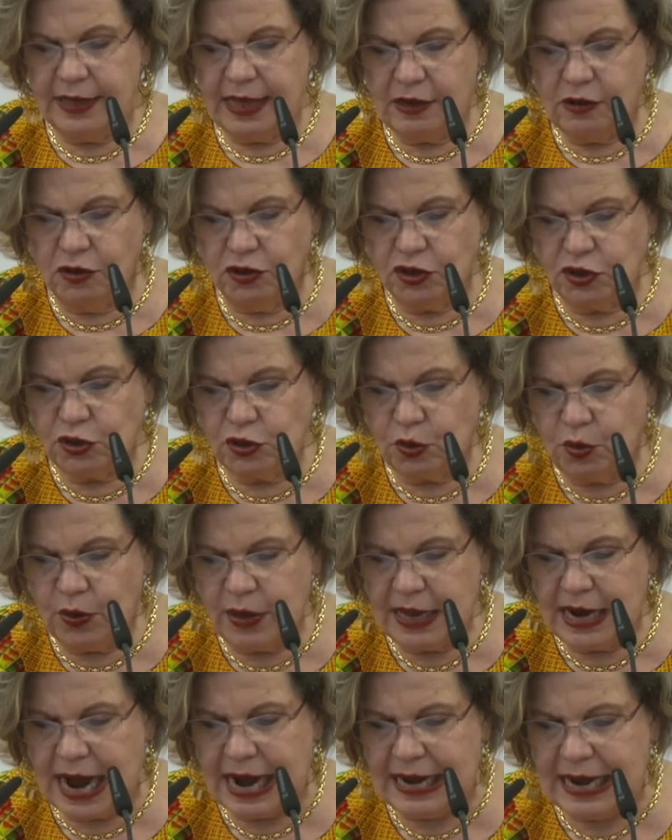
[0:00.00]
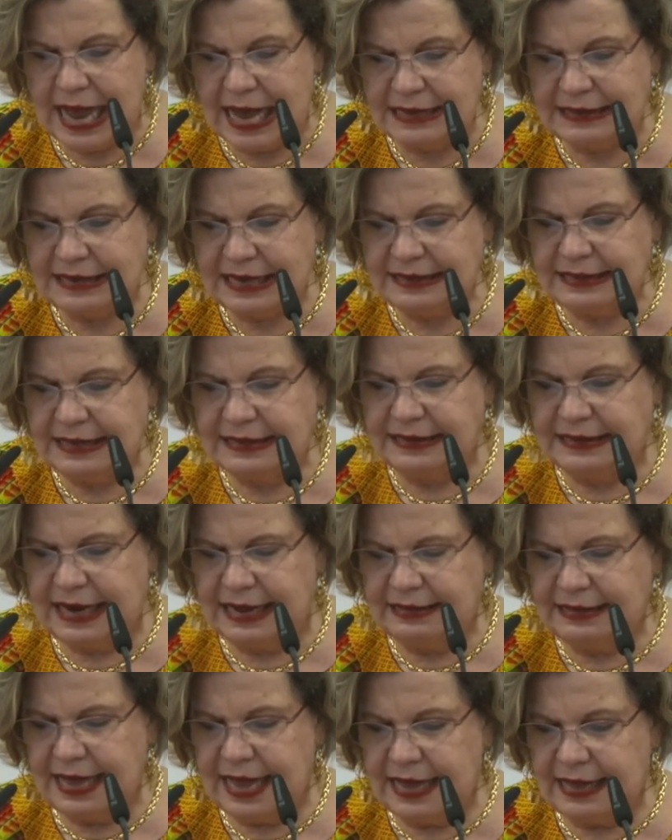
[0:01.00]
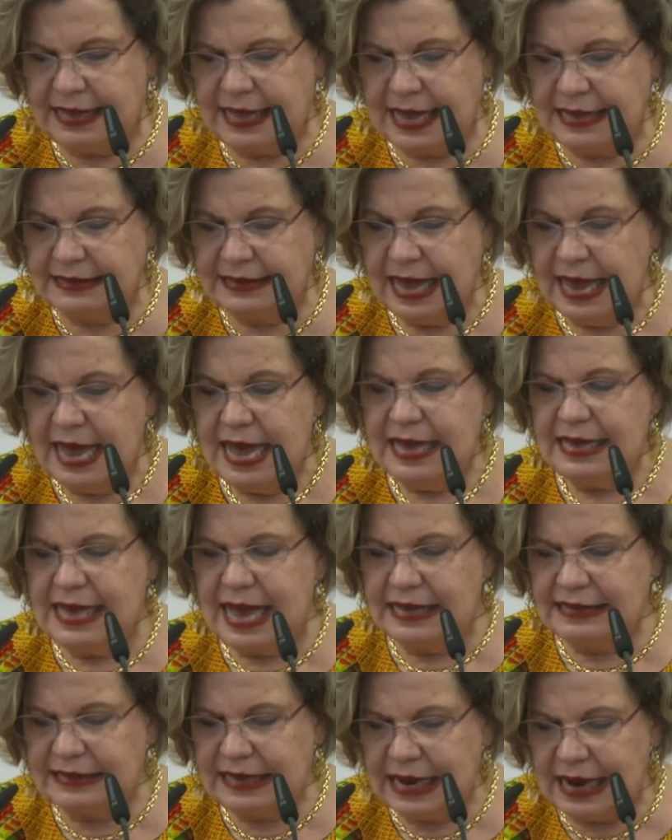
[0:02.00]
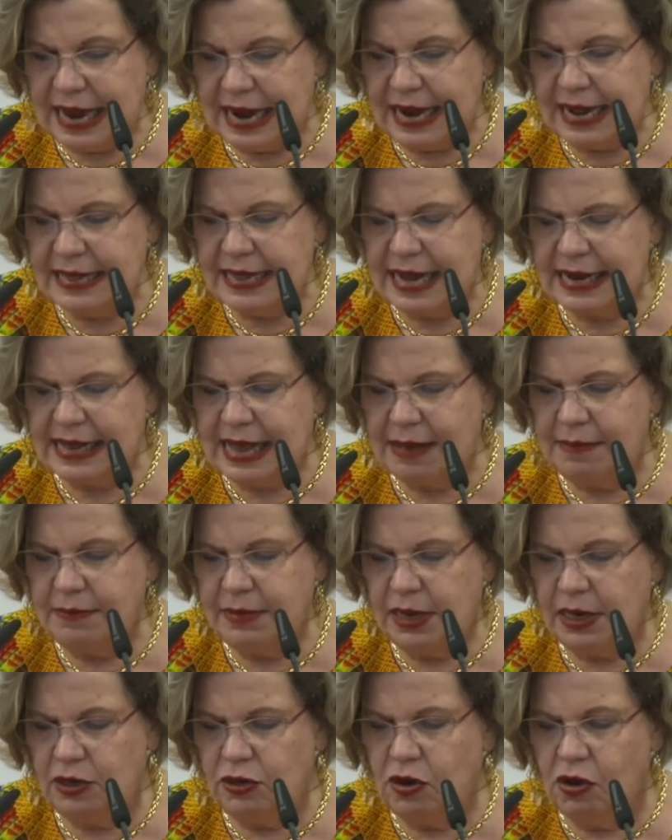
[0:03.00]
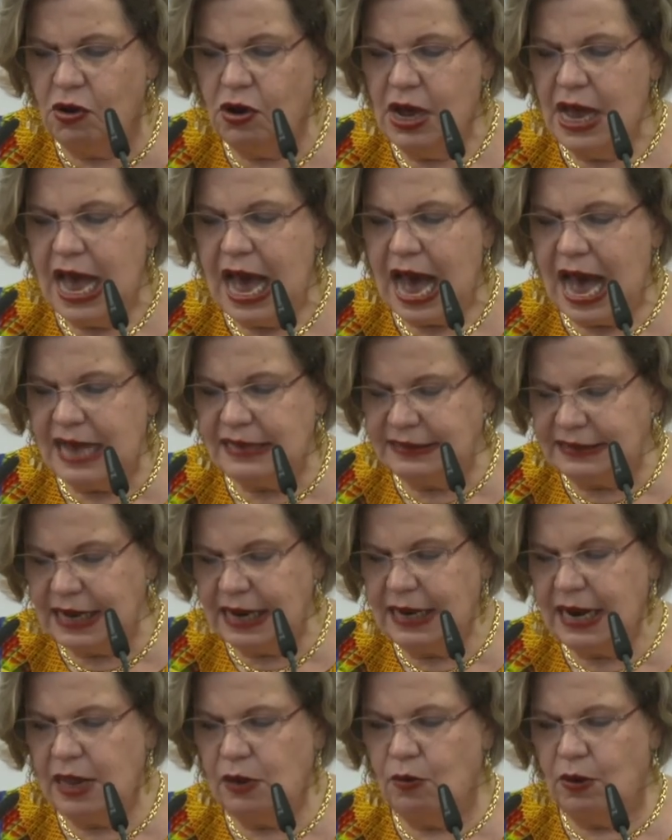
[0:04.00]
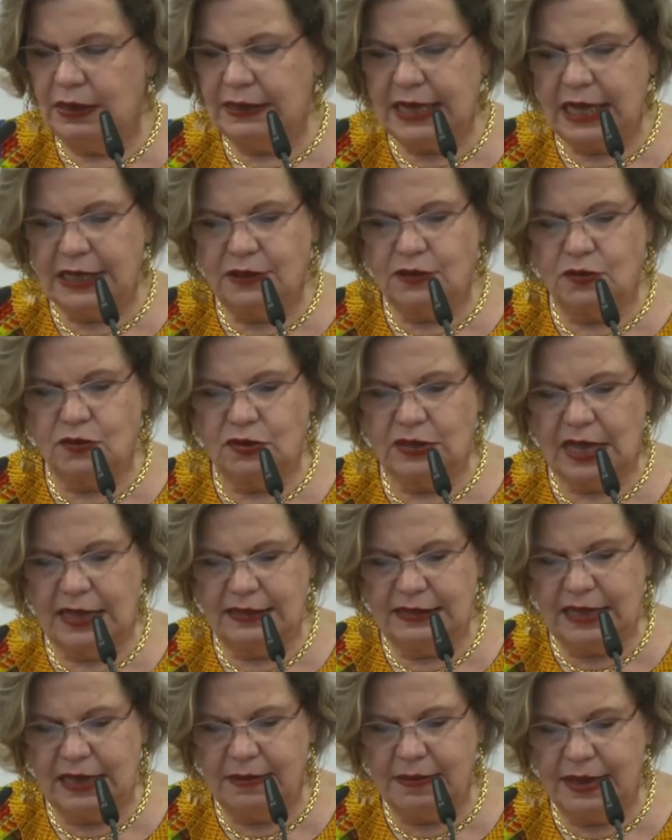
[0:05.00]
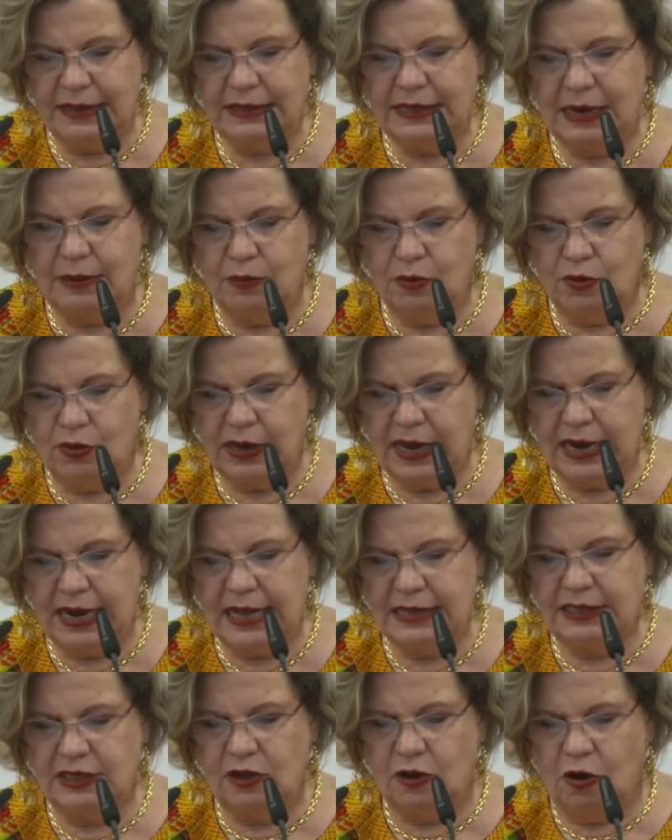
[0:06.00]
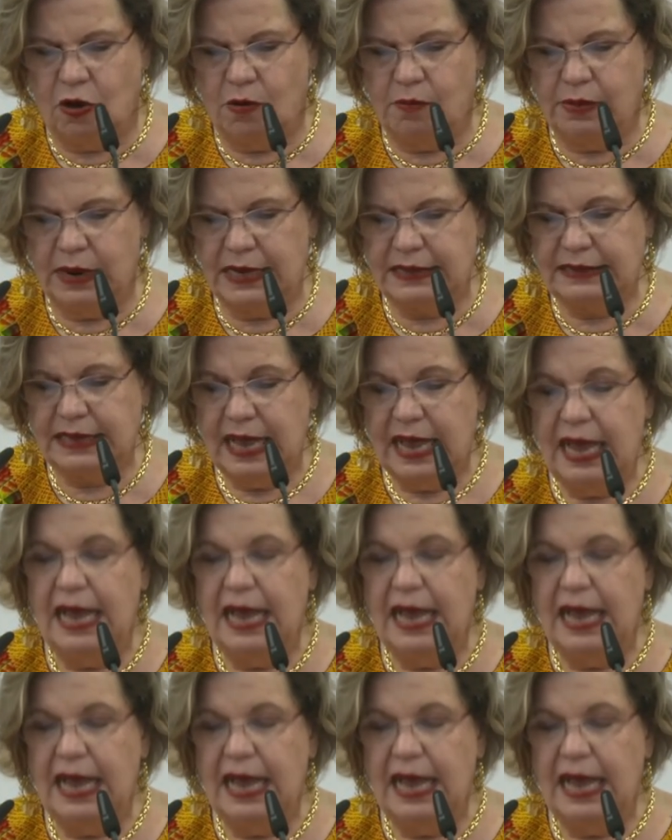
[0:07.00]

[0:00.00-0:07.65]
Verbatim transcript: de construir alianzas, estrategias que aceleren el camino hacia la igualdad sustantiva entre mujeres y hombres